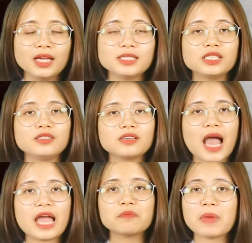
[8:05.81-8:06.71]
Chỉ những
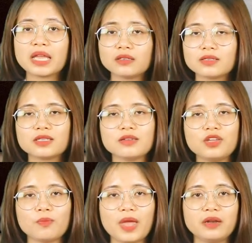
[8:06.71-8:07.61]
ai bạn thực sự
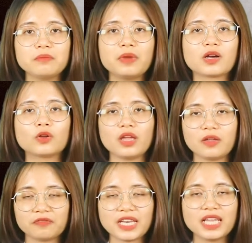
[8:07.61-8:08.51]
yêu mến mới có
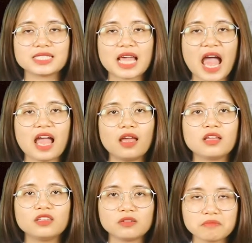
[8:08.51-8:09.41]
thể phát hiện ra
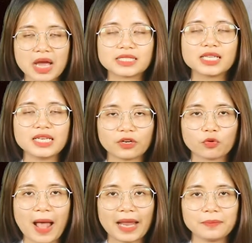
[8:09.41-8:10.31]
những bản chất này
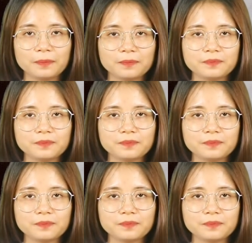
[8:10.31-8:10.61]
của bạn.